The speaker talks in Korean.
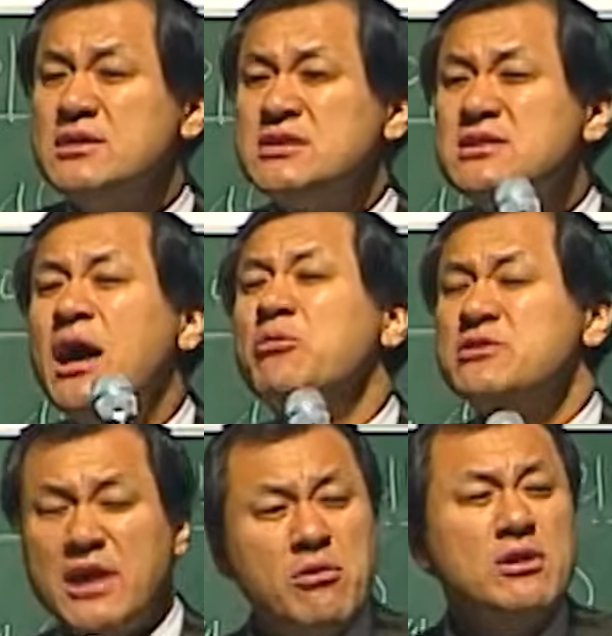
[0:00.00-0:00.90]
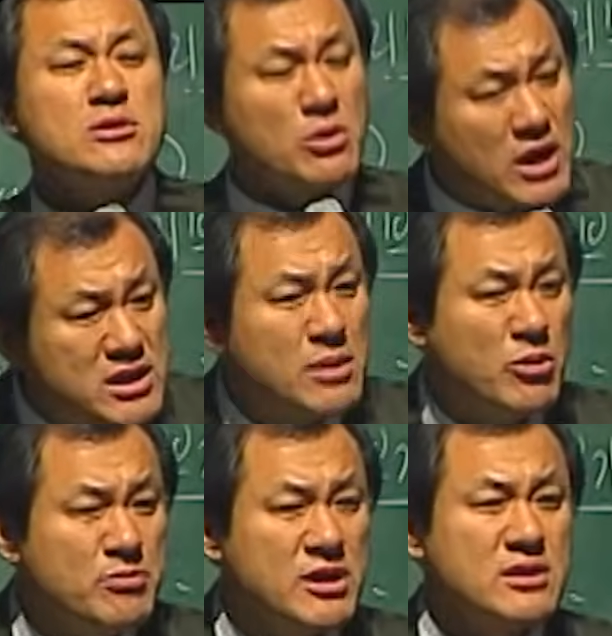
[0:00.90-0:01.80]
지나온 세월 돌아다
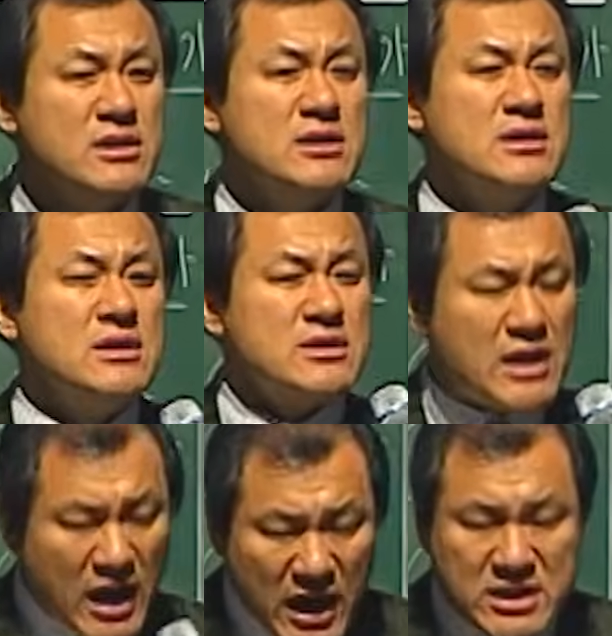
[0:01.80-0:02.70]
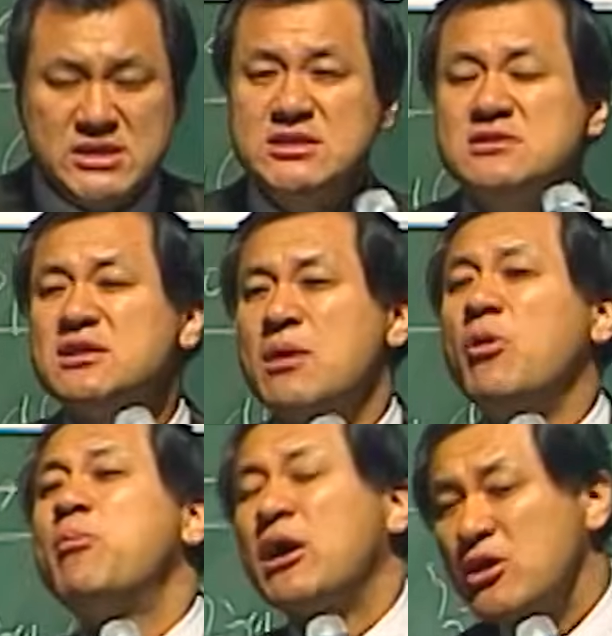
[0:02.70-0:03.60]
보면 다 지은 게
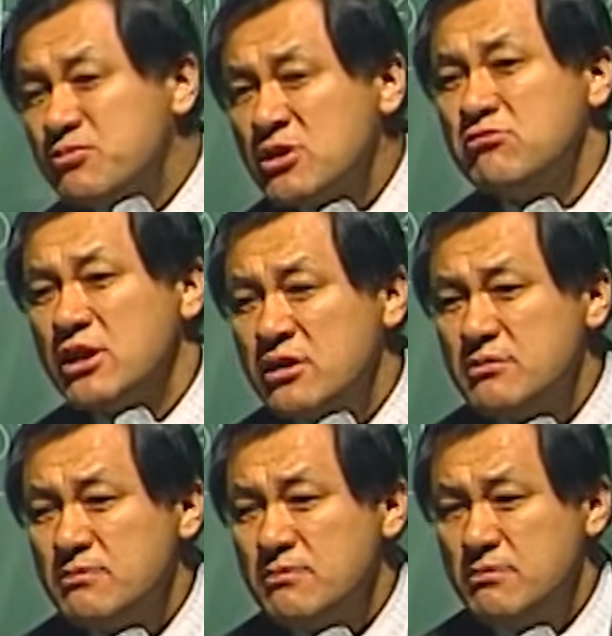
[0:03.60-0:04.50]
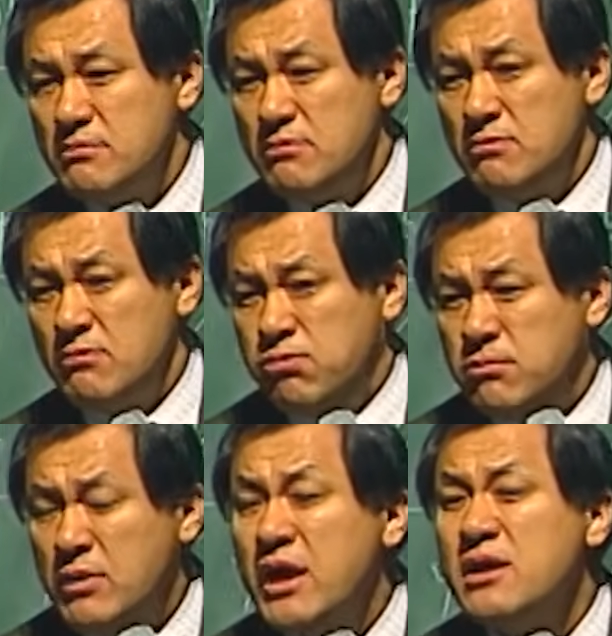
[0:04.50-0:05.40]
뭐밖에 없어 우리는.
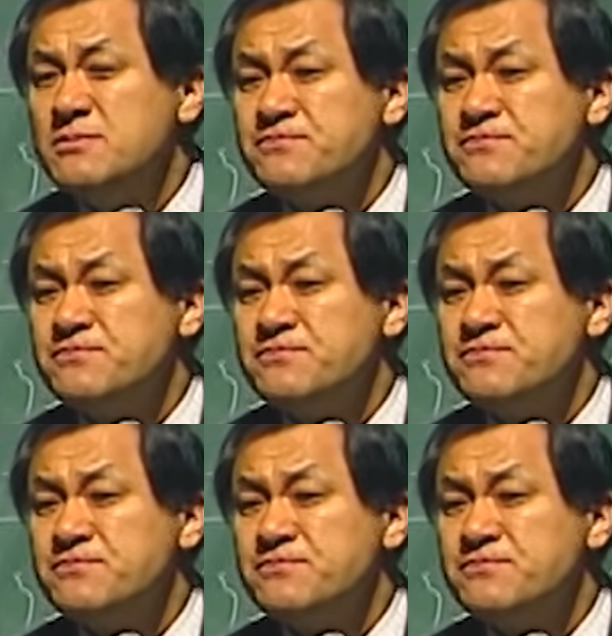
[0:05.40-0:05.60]
에?